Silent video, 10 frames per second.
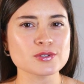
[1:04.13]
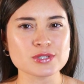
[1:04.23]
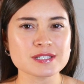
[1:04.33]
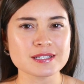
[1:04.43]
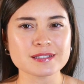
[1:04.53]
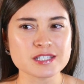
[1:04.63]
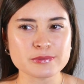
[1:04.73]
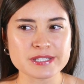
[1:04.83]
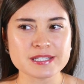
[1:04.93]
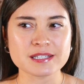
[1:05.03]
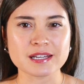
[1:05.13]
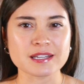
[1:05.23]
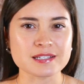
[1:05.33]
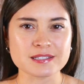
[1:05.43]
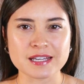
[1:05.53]
cosas tantas veces que
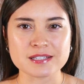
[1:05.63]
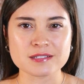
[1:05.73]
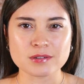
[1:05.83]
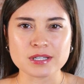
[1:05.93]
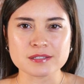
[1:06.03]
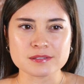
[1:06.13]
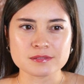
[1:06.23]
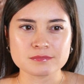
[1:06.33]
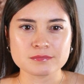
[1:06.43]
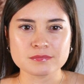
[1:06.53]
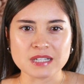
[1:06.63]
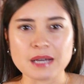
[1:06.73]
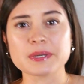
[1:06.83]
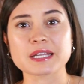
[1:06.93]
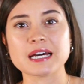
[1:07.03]
crees que eso es
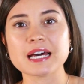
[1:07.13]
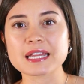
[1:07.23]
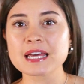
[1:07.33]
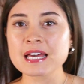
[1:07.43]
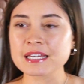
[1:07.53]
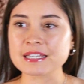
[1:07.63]
la verdad.